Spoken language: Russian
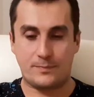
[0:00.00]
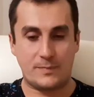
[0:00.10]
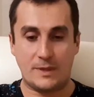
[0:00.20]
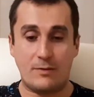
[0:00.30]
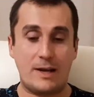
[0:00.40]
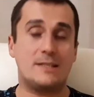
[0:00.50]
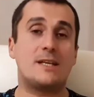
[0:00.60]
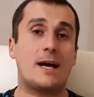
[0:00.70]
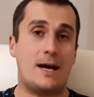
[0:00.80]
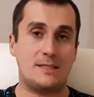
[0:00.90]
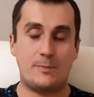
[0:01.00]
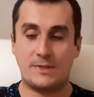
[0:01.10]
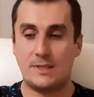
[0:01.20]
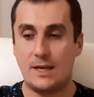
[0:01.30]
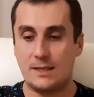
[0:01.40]
давали заказы
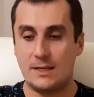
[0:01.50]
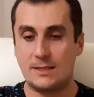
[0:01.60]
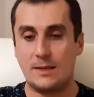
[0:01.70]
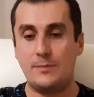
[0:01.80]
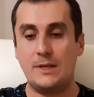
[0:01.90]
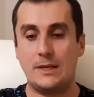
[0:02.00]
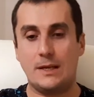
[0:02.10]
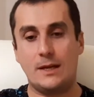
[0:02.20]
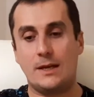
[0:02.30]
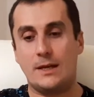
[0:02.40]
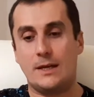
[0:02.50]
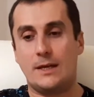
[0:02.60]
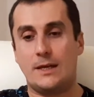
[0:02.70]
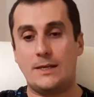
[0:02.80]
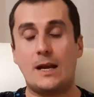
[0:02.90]
постоянные, стабильные.
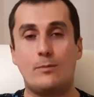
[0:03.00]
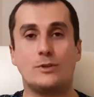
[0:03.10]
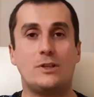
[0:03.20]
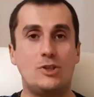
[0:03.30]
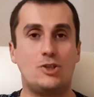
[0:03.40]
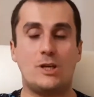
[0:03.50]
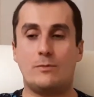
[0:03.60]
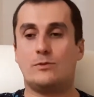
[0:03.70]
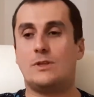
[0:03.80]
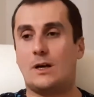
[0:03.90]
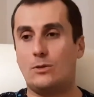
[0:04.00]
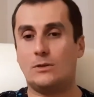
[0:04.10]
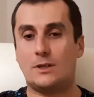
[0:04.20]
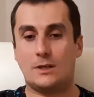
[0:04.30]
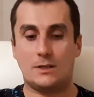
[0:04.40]
я работал диджеем вот на
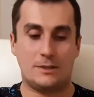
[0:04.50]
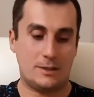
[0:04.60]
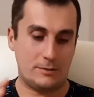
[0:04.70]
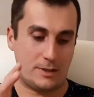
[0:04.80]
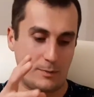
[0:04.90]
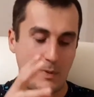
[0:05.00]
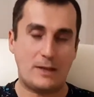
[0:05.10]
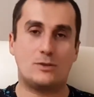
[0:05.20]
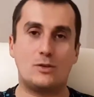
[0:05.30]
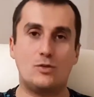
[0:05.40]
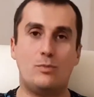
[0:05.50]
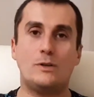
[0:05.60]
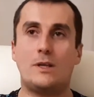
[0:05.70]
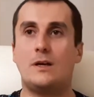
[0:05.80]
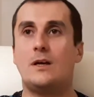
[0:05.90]
колонках, на, кстати, пятница,
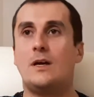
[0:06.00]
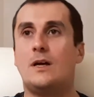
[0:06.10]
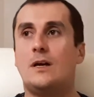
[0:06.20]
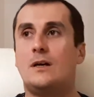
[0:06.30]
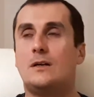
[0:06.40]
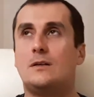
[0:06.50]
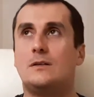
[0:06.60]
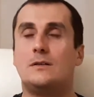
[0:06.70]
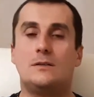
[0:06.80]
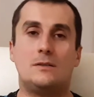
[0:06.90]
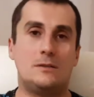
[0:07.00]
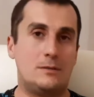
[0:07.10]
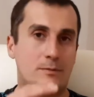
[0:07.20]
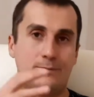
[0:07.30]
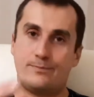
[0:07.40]
суббота.
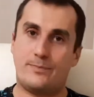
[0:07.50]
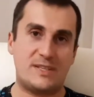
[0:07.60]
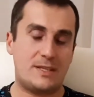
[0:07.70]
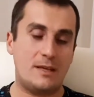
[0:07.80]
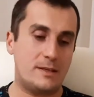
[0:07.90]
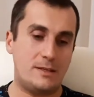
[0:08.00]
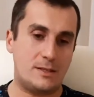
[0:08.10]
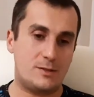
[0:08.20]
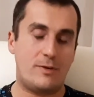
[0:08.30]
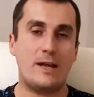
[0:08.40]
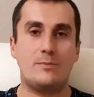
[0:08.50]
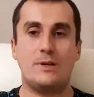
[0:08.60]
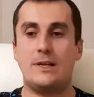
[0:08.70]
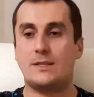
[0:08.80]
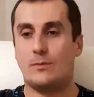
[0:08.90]
Э, постоянно какие-то
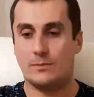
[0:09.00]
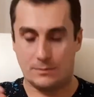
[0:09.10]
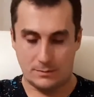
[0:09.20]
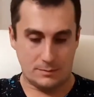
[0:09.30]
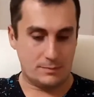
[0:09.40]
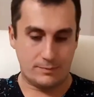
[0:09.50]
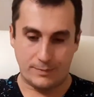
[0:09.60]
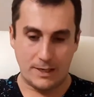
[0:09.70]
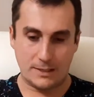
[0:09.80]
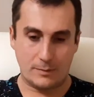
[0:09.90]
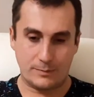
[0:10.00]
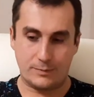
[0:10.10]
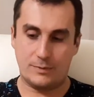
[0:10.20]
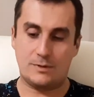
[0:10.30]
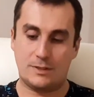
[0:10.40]
свадьбы, летом, летом
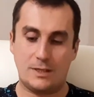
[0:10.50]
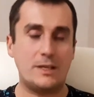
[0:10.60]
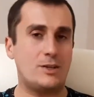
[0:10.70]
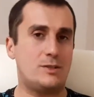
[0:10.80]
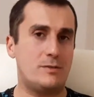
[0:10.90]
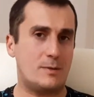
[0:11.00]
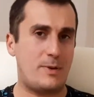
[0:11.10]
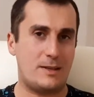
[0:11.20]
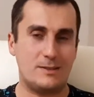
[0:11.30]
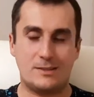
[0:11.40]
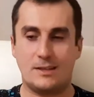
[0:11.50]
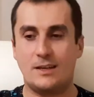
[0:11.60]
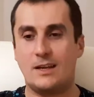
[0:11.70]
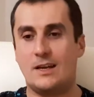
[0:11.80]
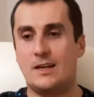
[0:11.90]
среда, четверг, пятница.
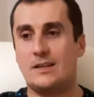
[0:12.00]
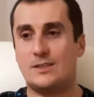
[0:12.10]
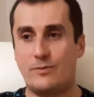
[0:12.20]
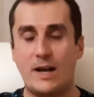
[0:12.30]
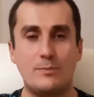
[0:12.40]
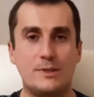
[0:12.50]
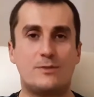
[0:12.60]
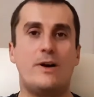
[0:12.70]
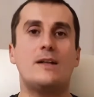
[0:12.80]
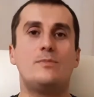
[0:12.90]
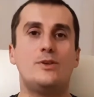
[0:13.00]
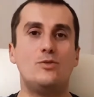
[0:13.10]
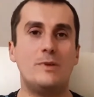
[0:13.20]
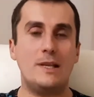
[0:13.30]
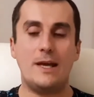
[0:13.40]
Свадьбы, свадьбы,
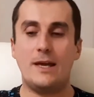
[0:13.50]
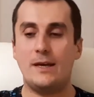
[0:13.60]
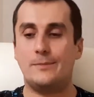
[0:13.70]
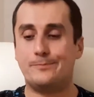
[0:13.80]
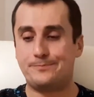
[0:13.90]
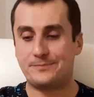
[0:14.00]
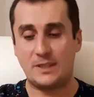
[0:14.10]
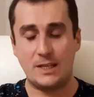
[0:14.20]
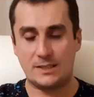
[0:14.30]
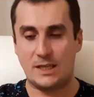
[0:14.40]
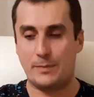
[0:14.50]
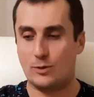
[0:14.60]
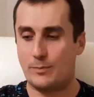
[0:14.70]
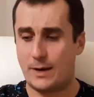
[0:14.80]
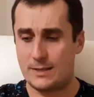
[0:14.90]
юбилеи, детские
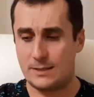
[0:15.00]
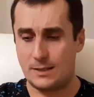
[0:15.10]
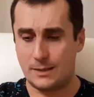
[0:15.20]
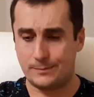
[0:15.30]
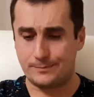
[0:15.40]
потом праздники.